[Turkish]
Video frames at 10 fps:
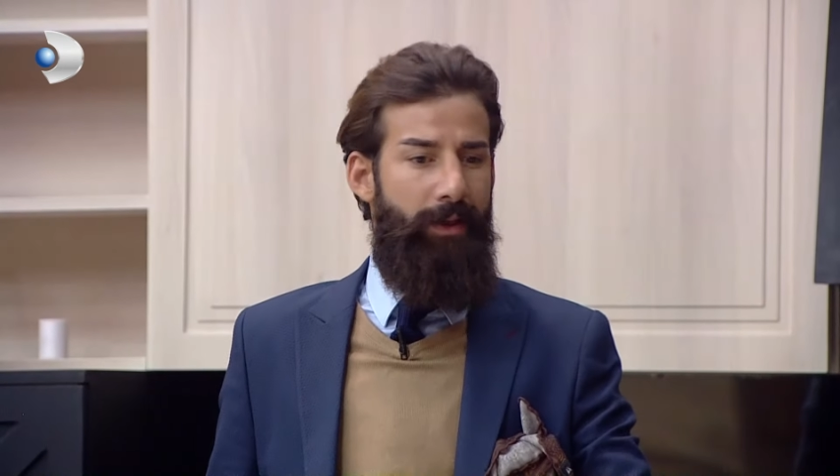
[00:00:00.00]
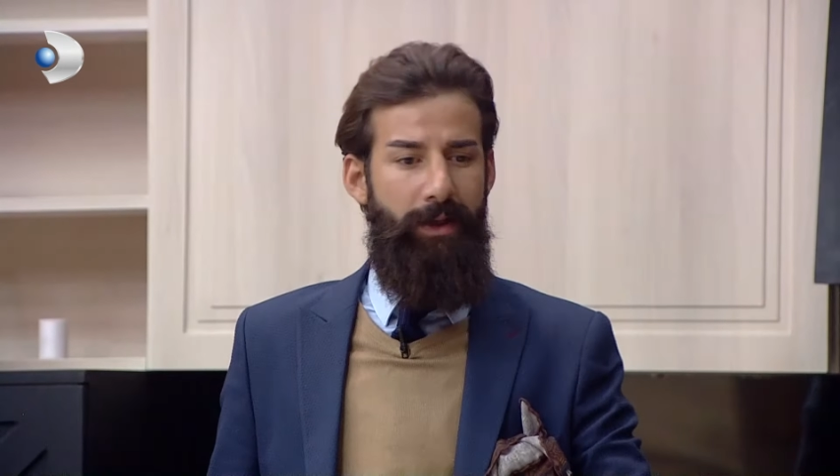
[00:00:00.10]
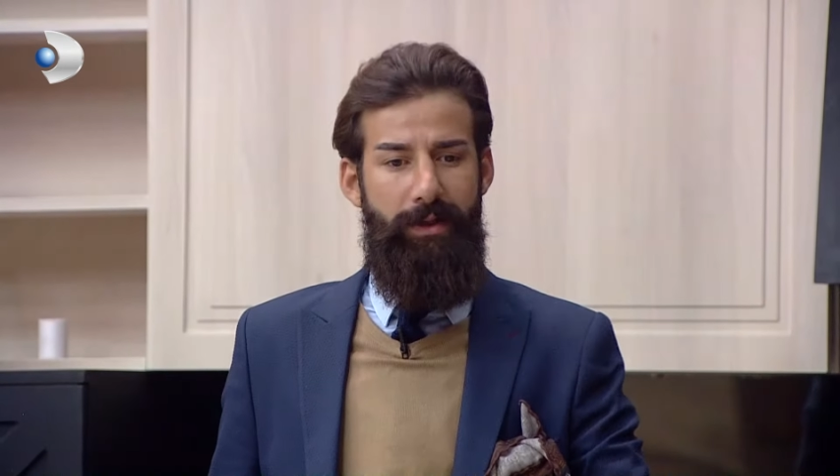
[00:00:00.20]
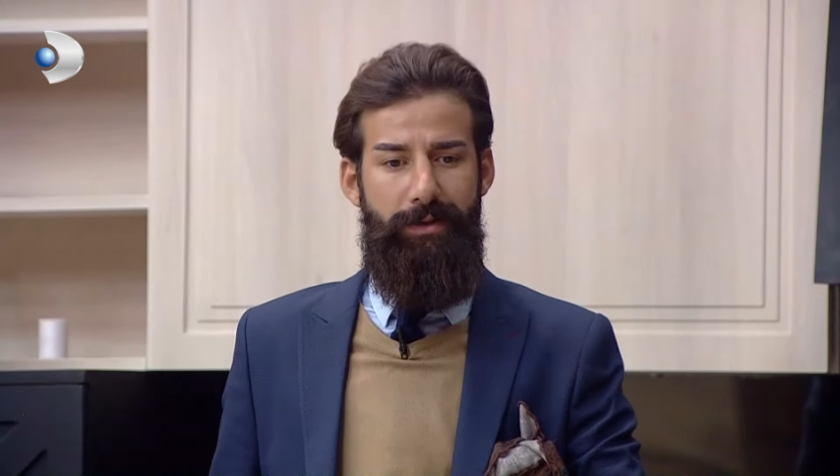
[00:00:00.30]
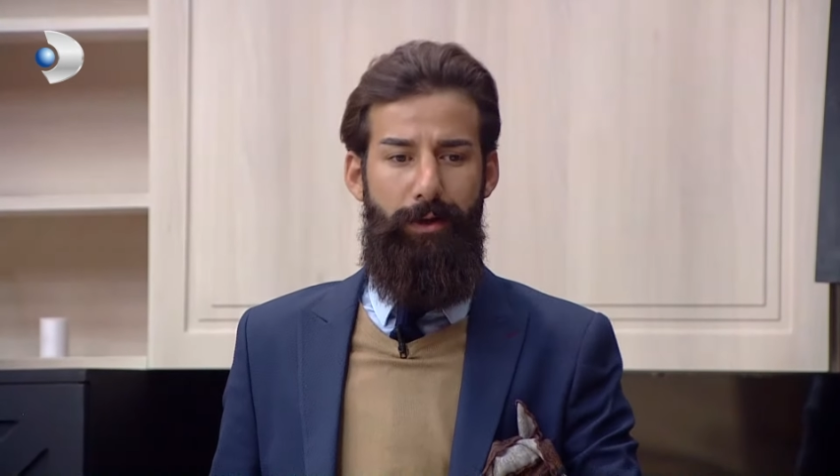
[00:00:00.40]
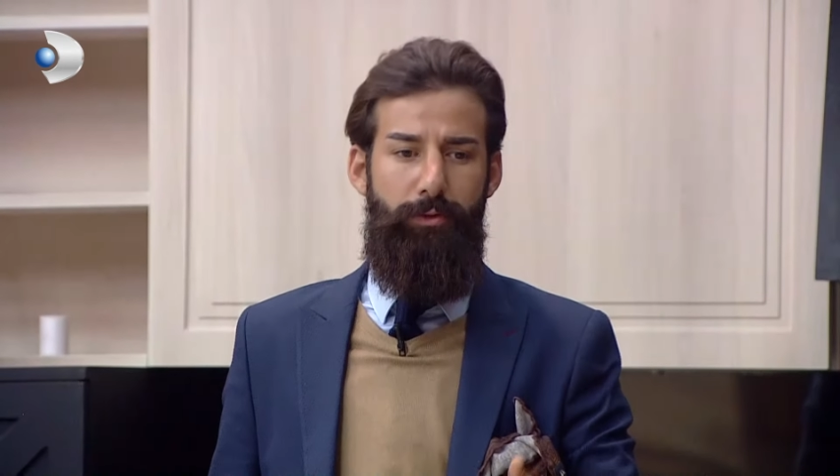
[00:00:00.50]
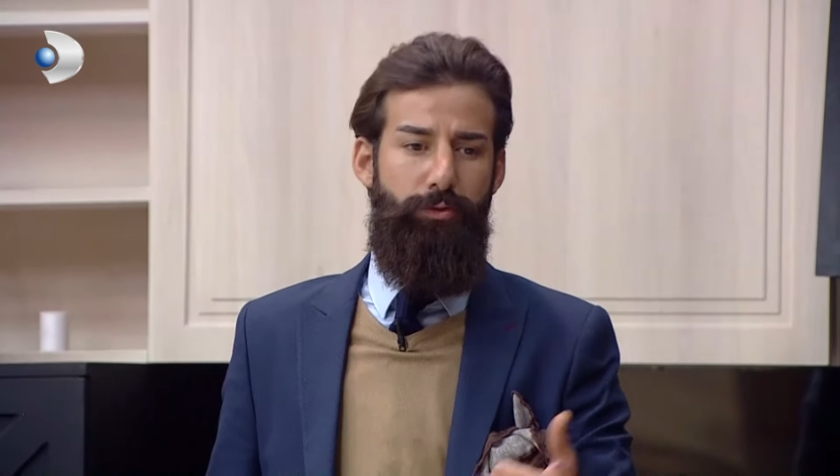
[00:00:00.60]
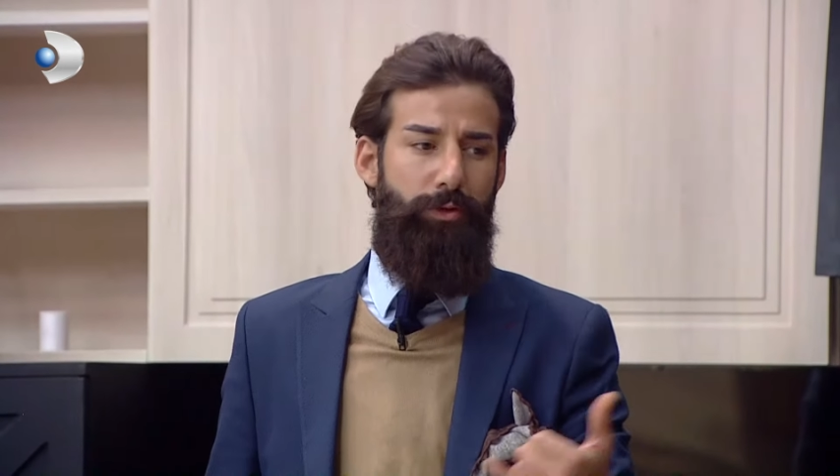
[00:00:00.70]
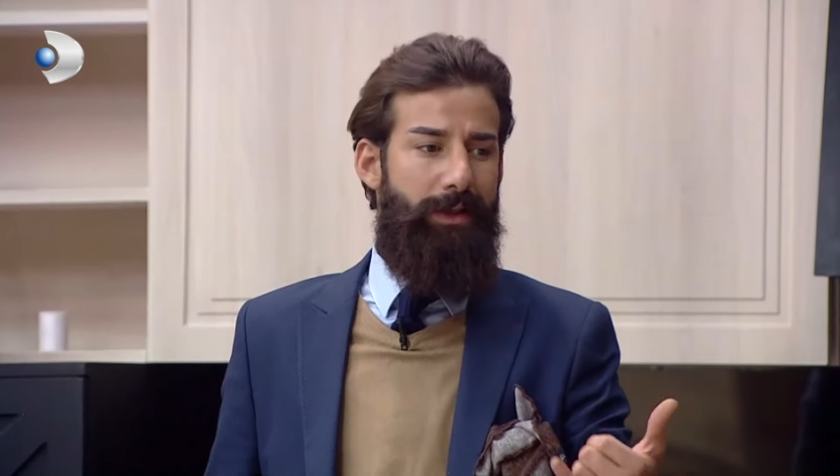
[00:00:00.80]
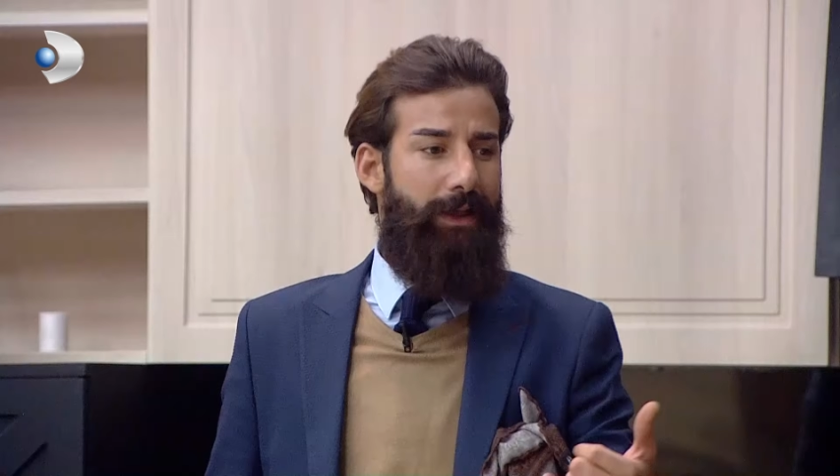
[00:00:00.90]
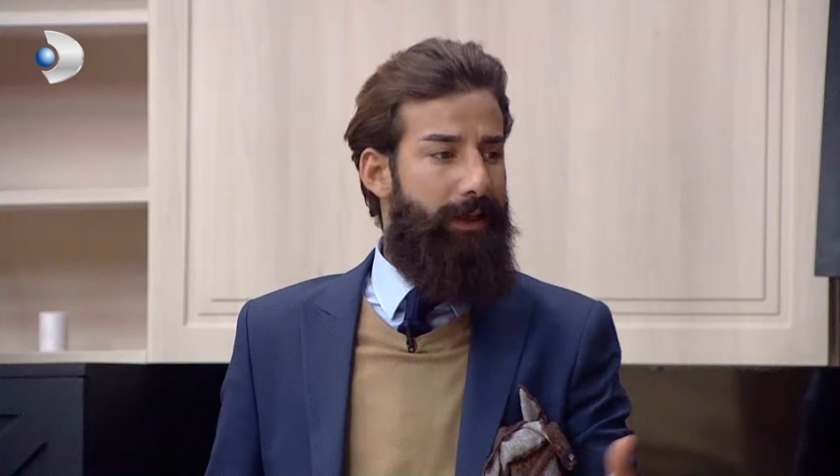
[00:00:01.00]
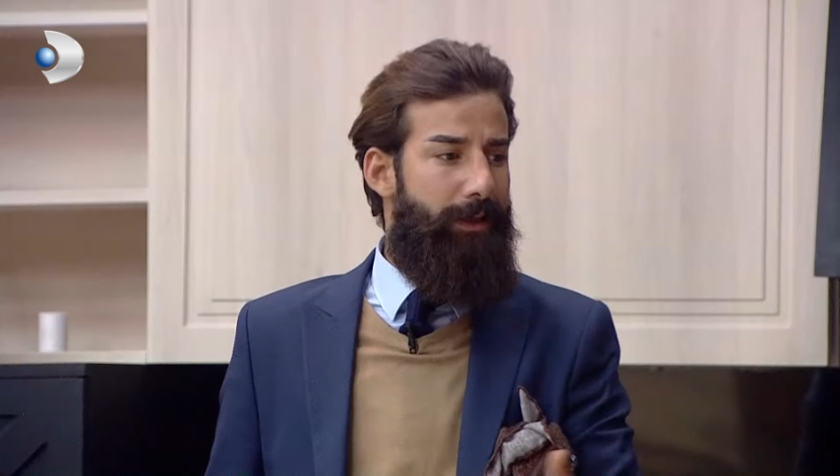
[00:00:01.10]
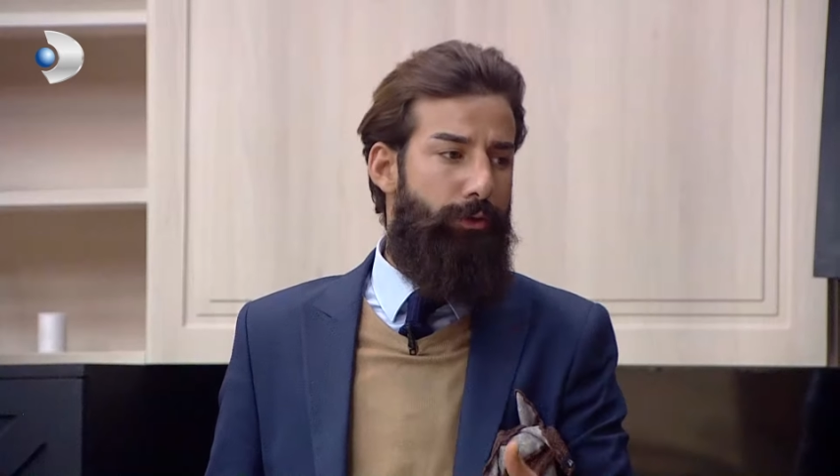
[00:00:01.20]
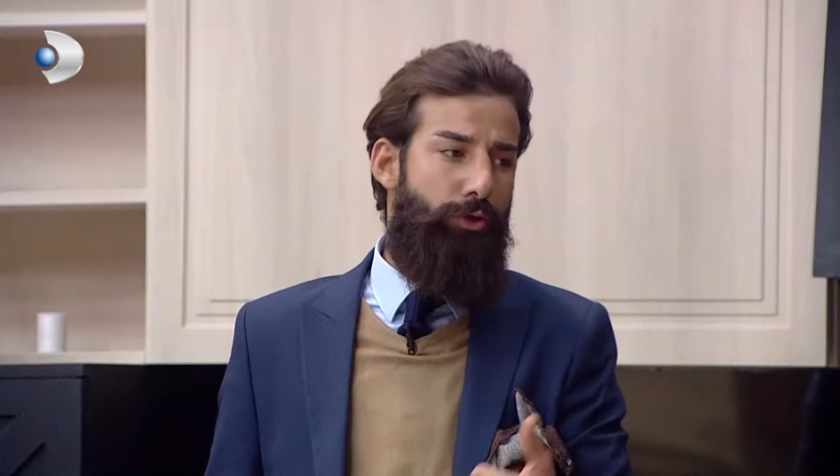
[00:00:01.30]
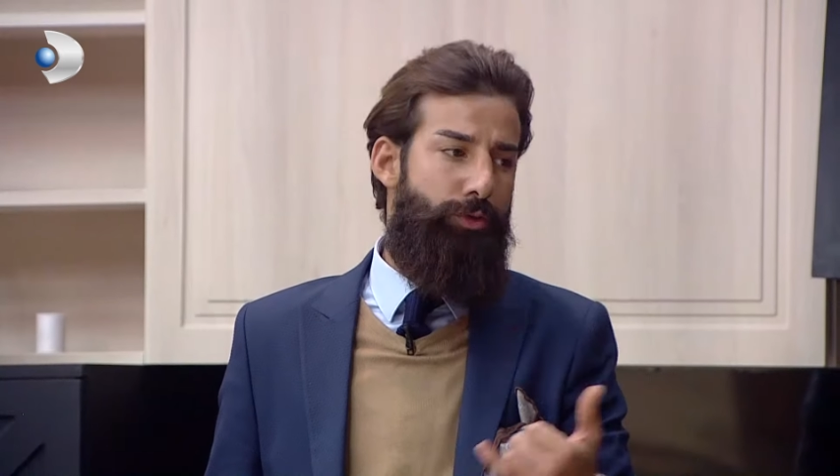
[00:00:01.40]
E, Tankut'la da e,
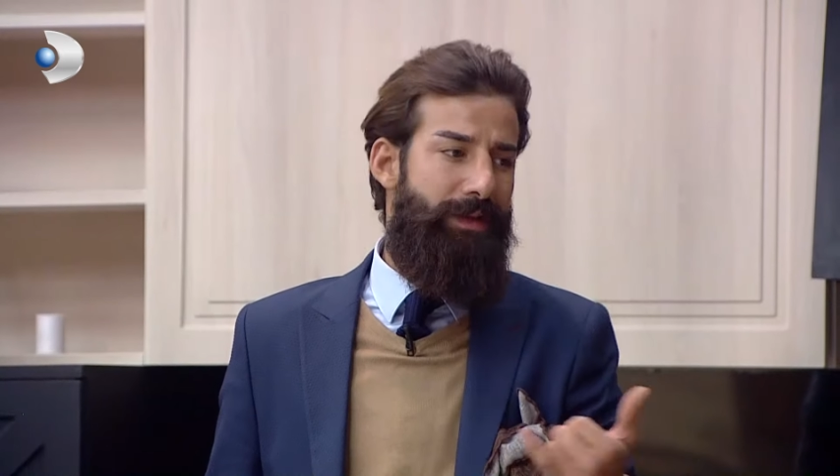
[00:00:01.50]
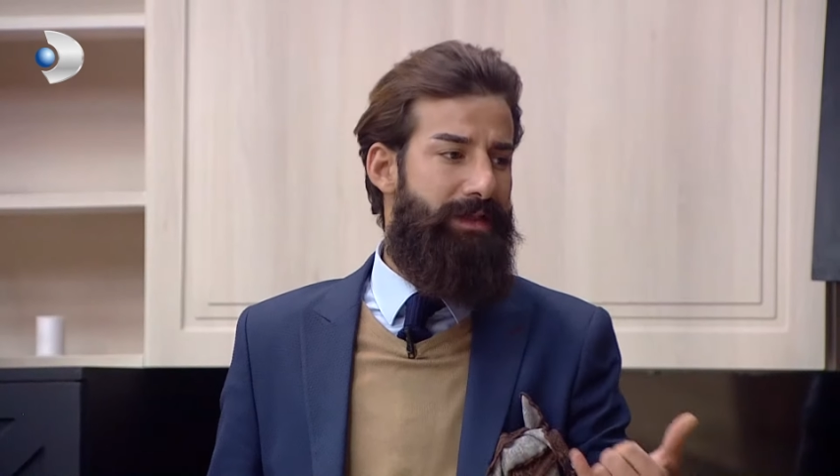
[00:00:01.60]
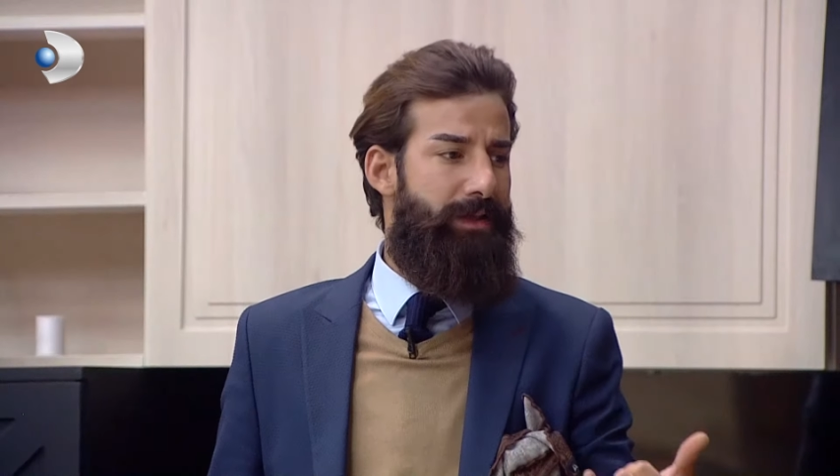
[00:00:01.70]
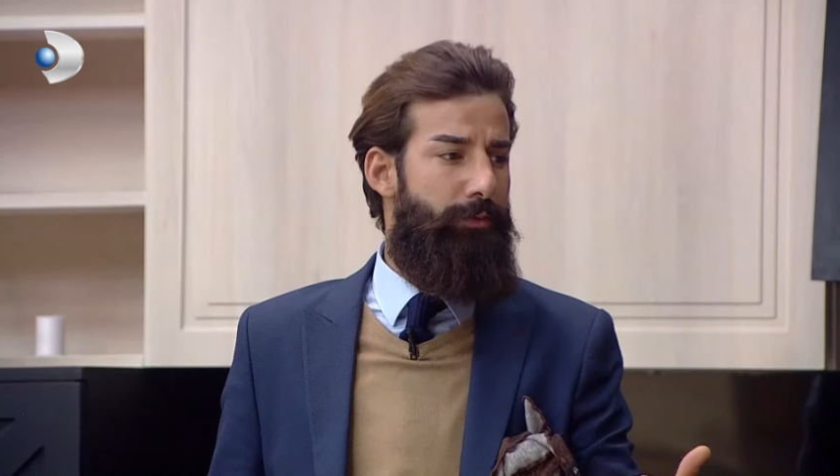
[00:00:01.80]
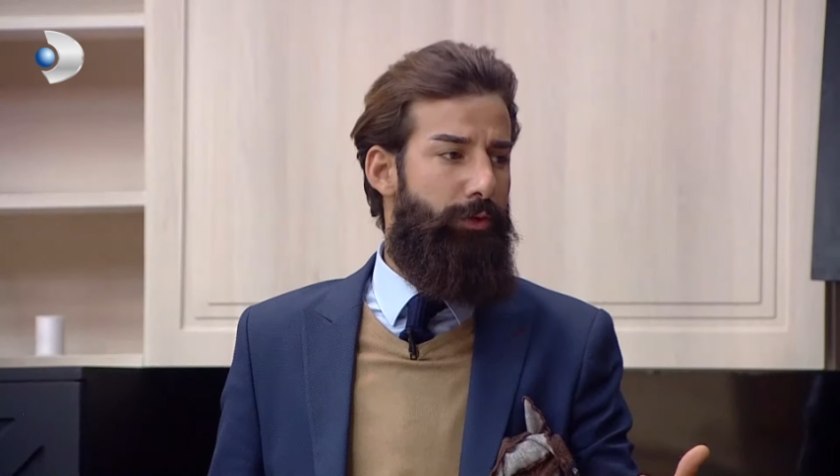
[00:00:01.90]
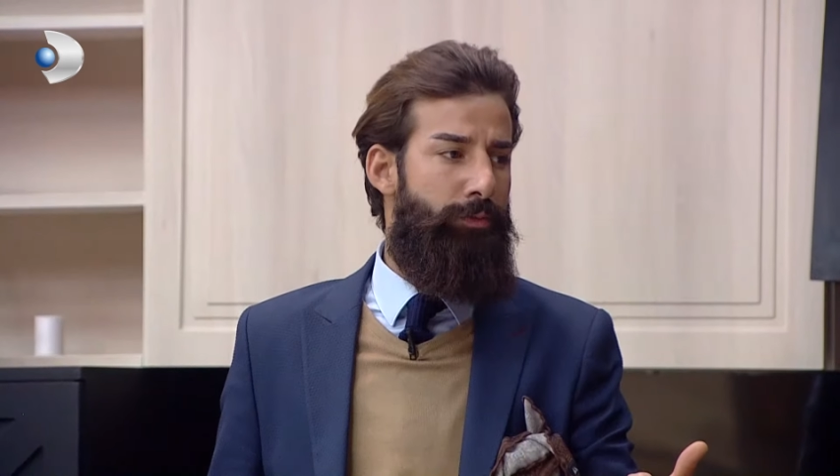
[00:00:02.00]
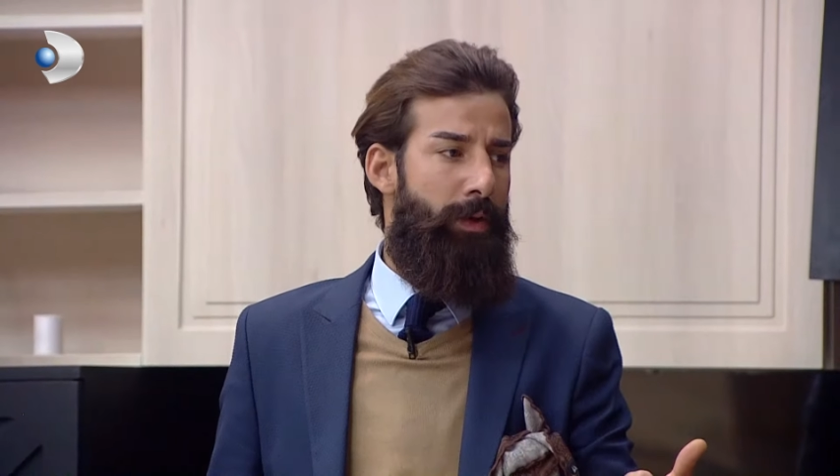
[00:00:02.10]
görüşmek istemiyorum.